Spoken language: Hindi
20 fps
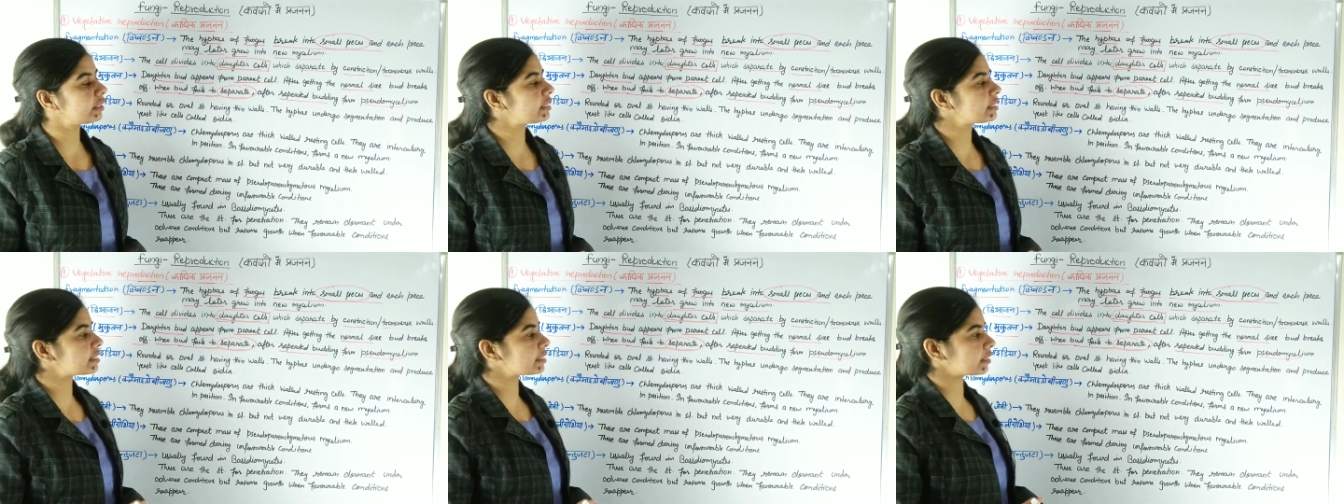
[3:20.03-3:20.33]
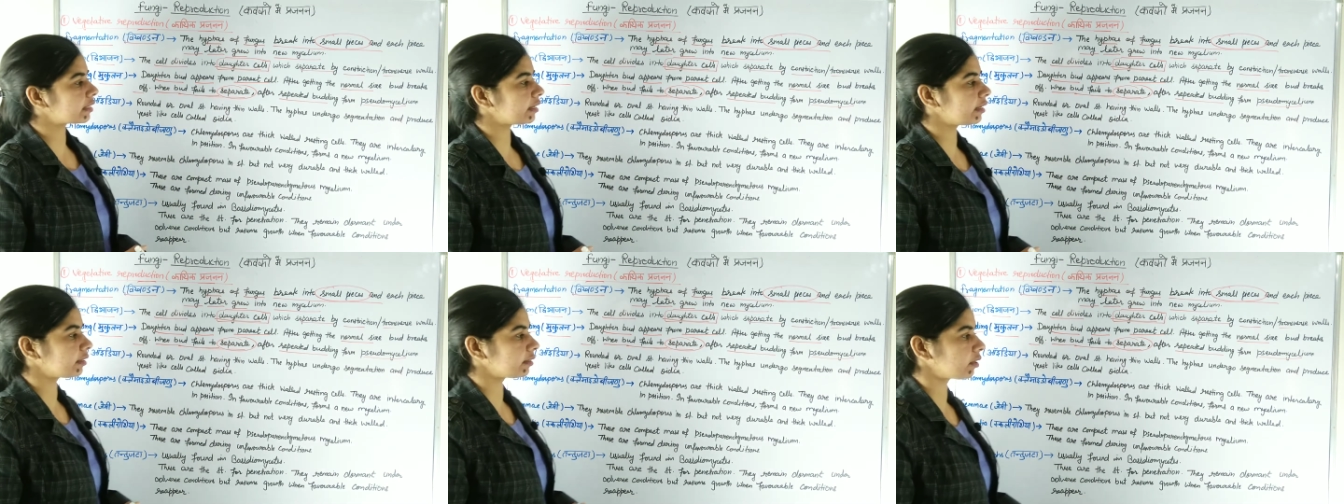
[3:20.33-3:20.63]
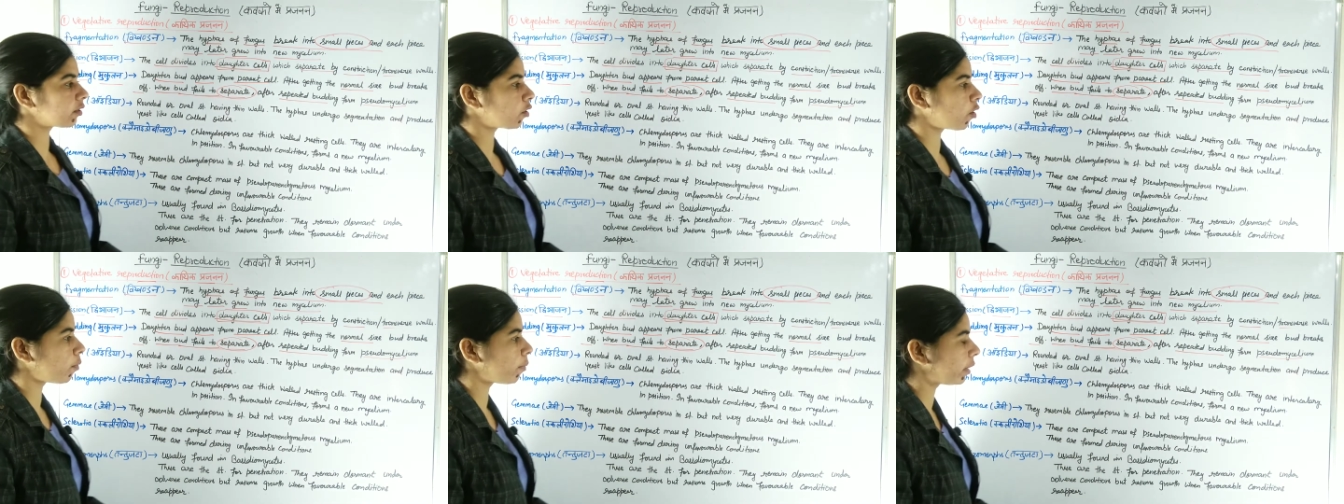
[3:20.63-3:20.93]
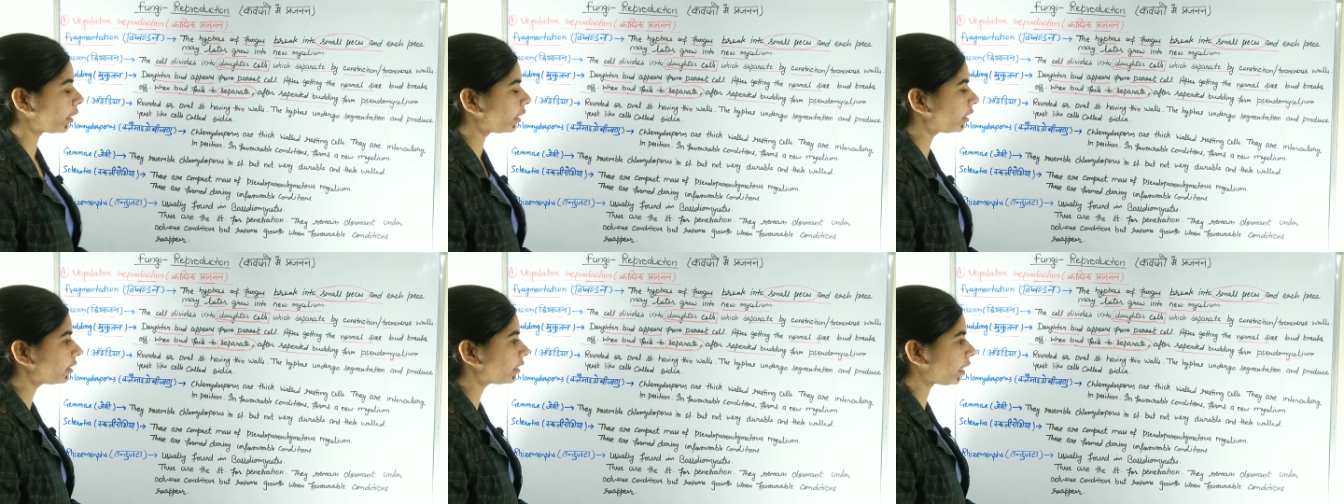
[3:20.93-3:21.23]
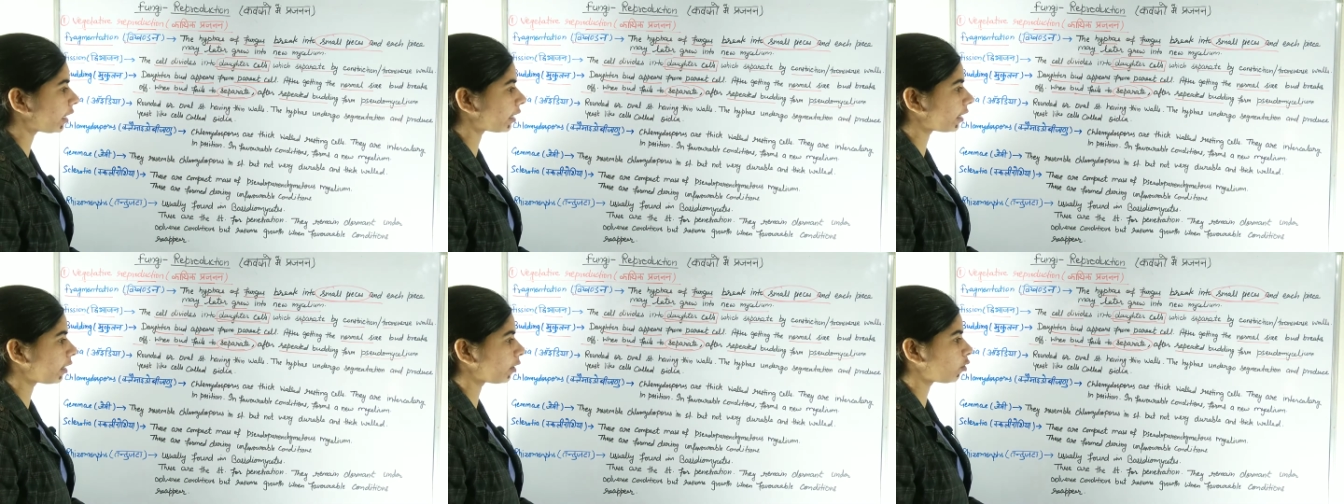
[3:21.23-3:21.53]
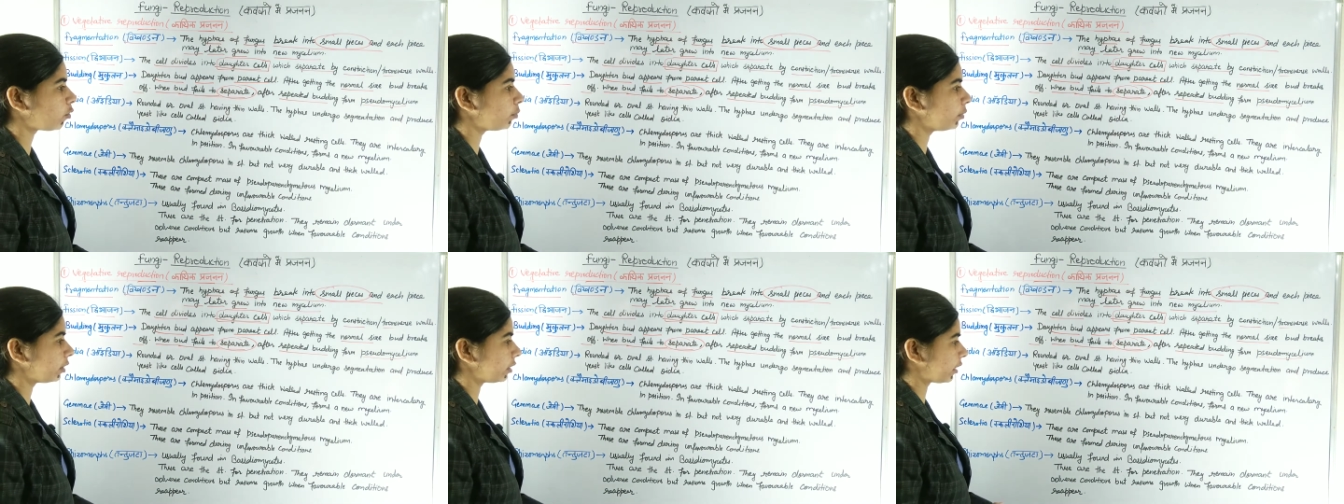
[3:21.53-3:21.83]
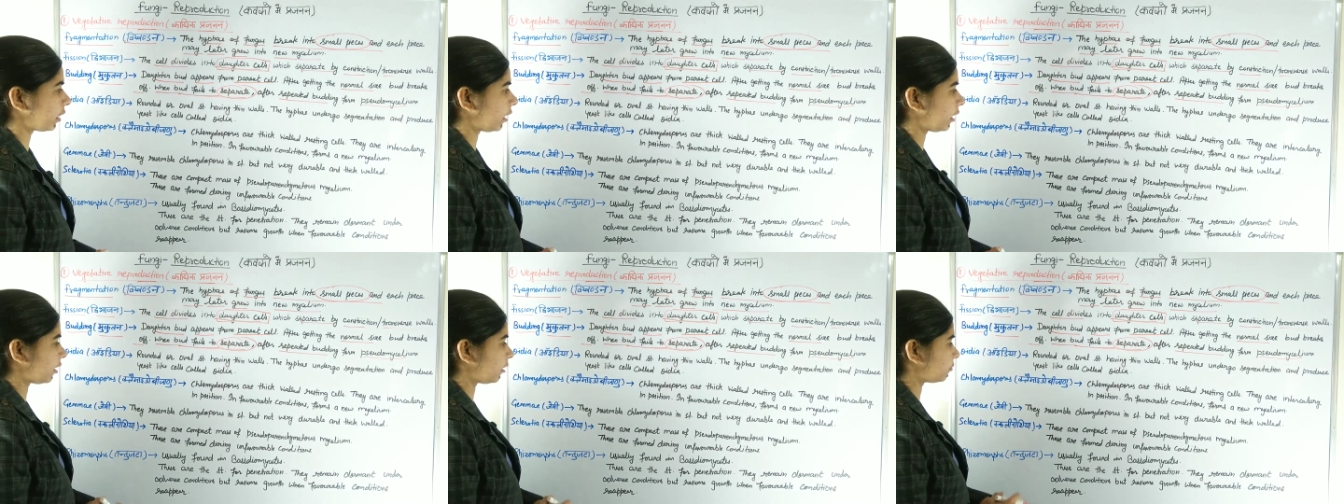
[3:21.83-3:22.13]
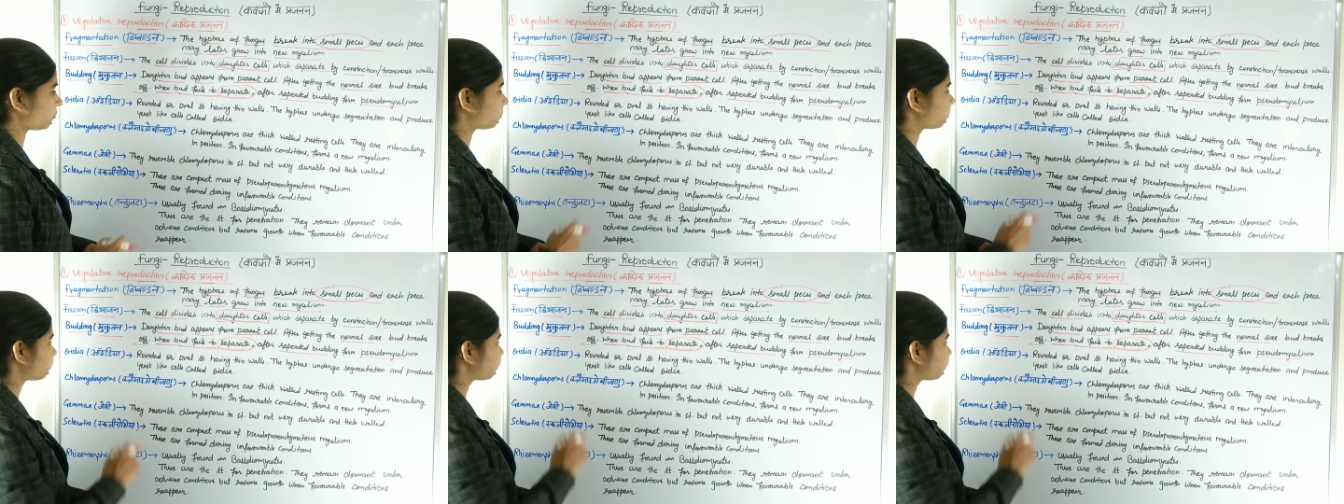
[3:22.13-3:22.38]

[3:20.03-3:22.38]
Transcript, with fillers: ईस्ट के अंदर कॉमनली देखने को मिलता है